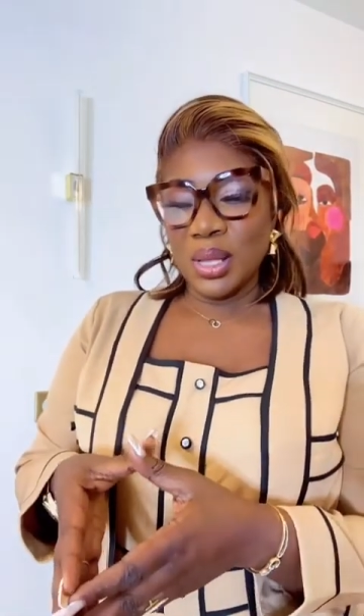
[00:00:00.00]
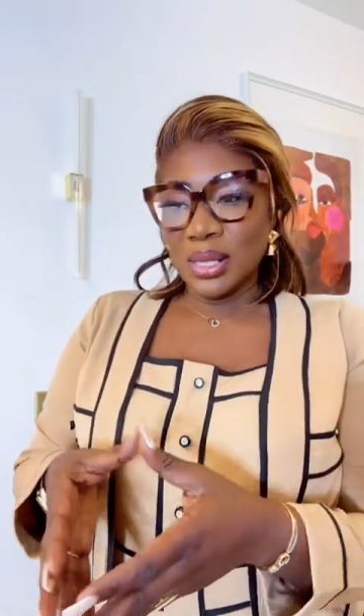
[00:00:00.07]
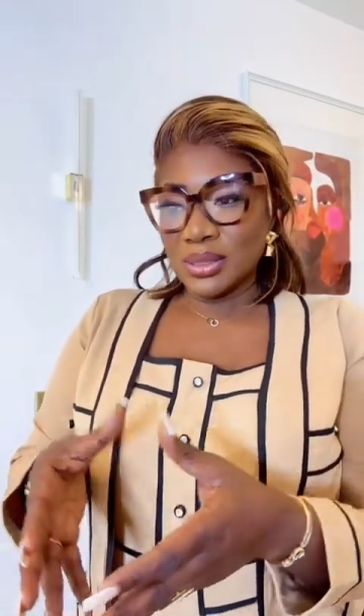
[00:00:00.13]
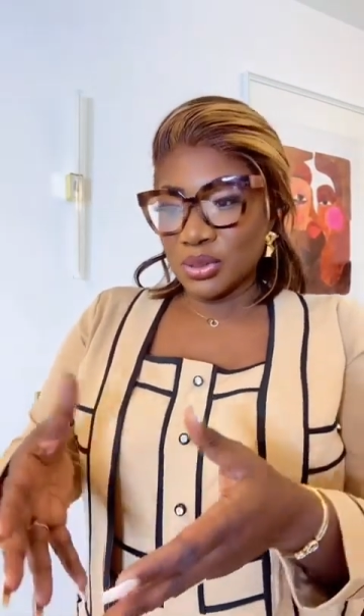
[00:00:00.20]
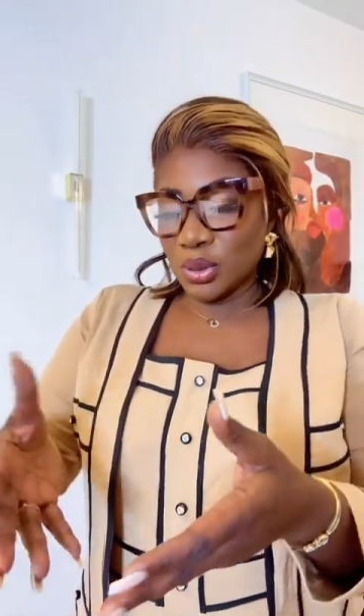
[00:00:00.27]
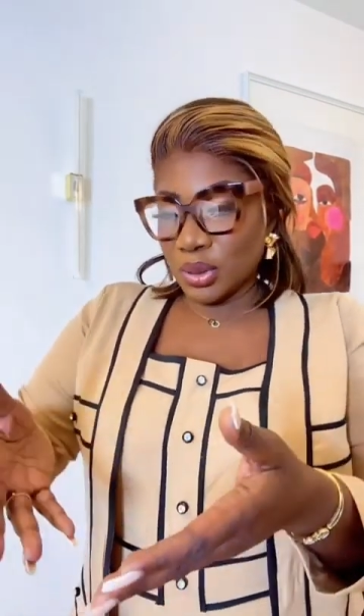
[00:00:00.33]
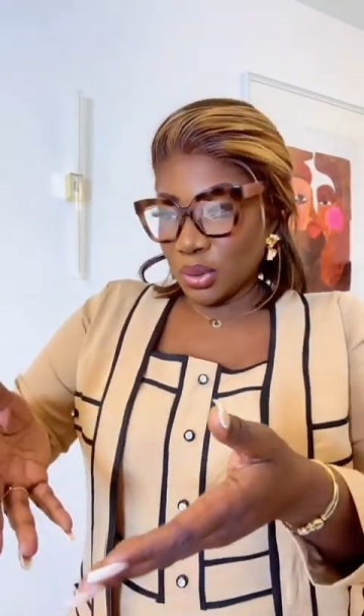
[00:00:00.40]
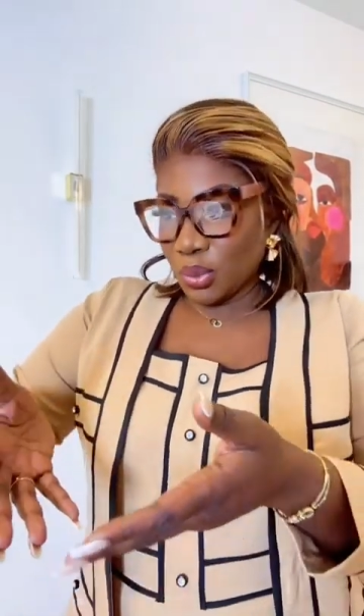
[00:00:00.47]

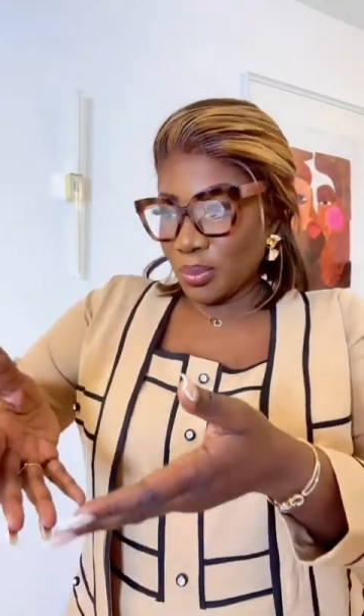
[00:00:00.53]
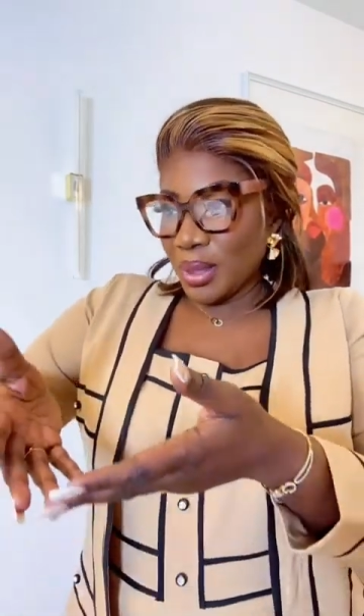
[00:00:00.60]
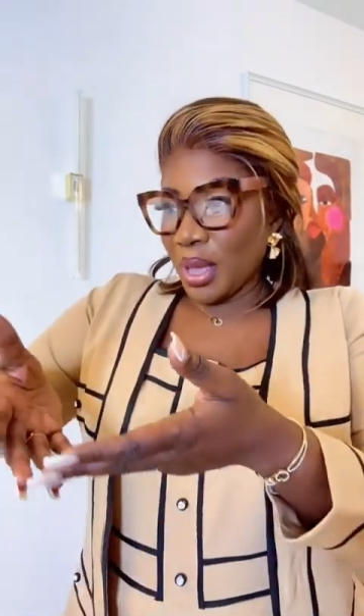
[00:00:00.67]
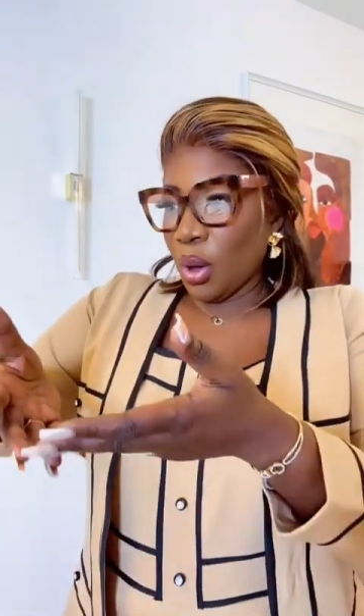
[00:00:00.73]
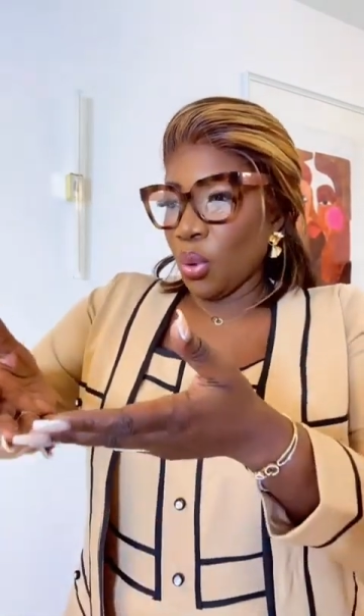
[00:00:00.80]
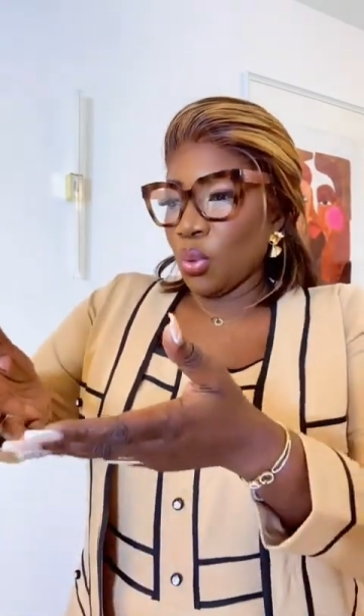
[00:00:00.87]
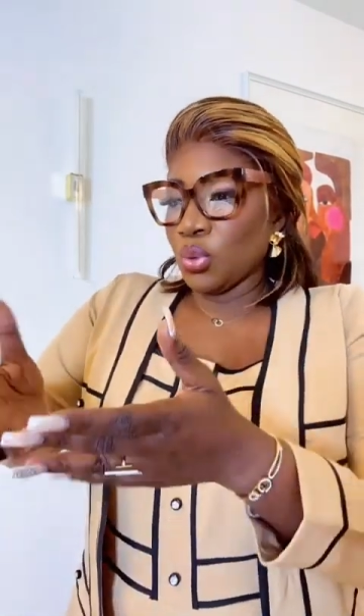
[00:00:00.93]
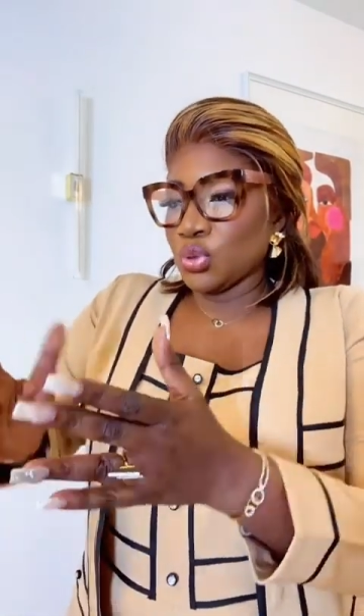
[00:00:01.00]
ce qu'on met
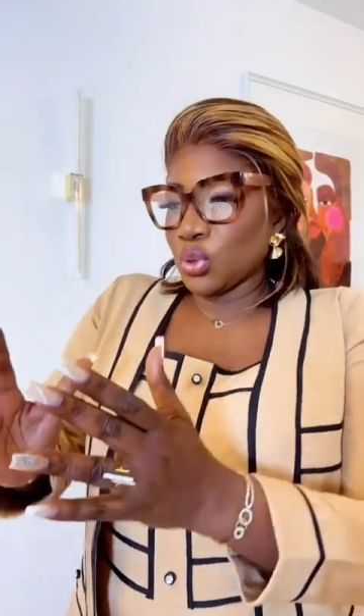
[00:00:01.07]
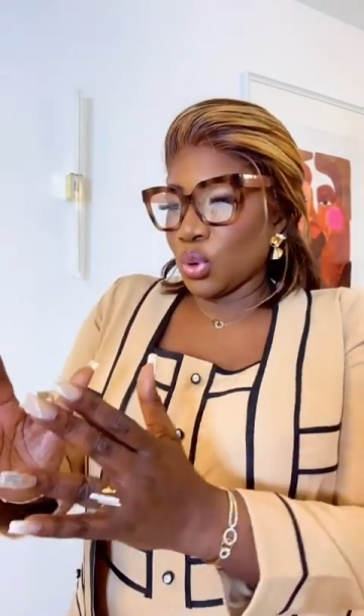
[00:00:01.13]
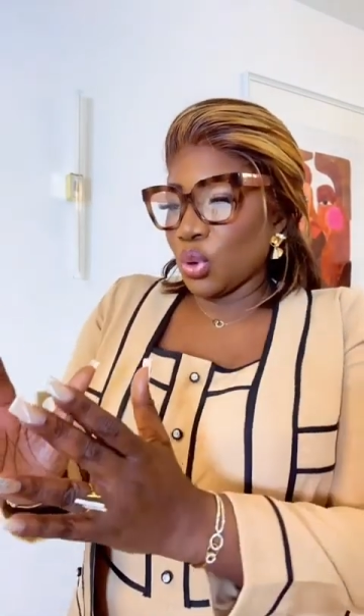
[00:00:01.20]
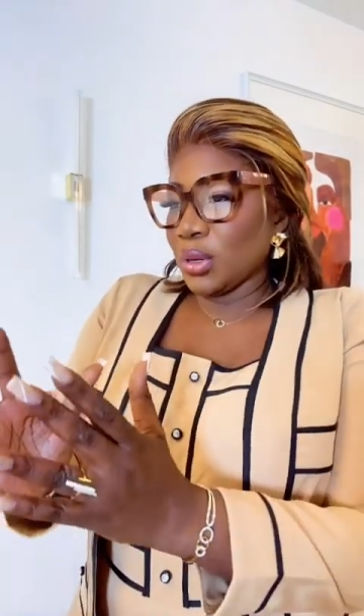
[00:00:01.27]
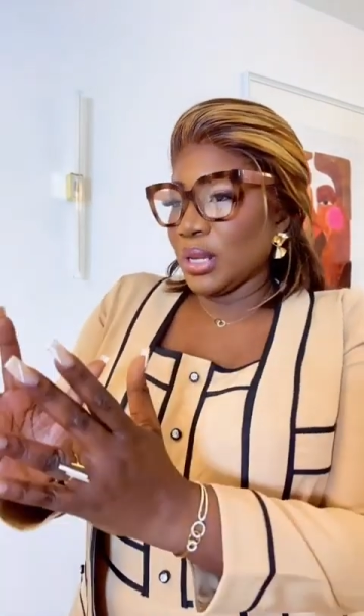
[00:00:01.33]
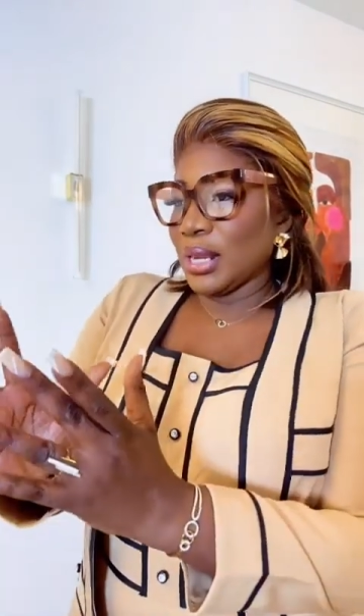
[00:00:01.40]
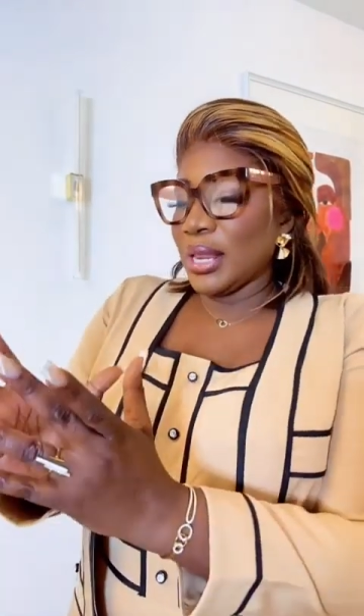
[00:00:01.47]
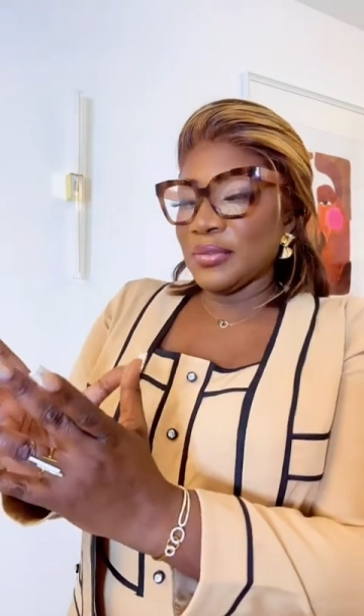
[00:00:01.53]
en haut, ce qu'on
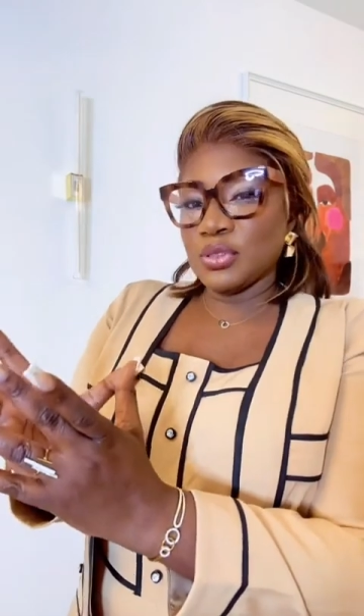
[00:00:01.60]
élève,